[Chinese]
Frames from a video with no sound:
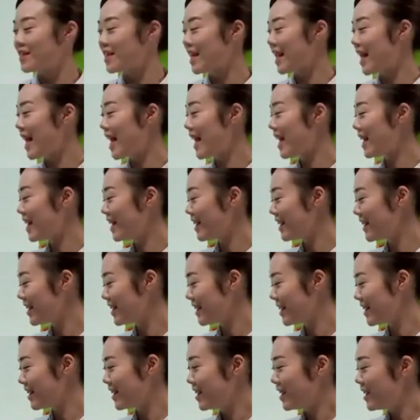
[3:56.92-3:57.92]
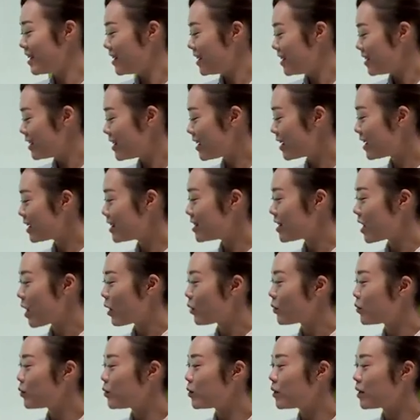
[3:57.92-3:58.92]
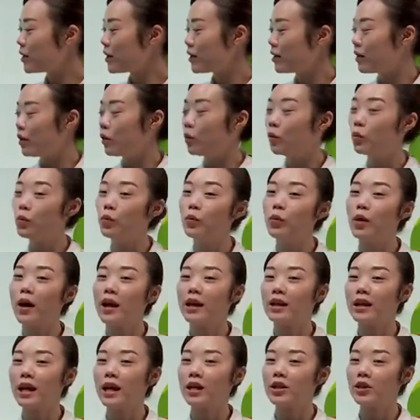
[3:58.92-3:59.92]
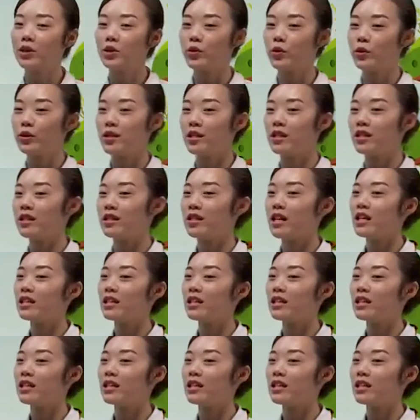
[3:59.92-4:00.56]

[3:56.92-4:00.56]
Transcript: 再来，这个小吁和乌啊，它是有些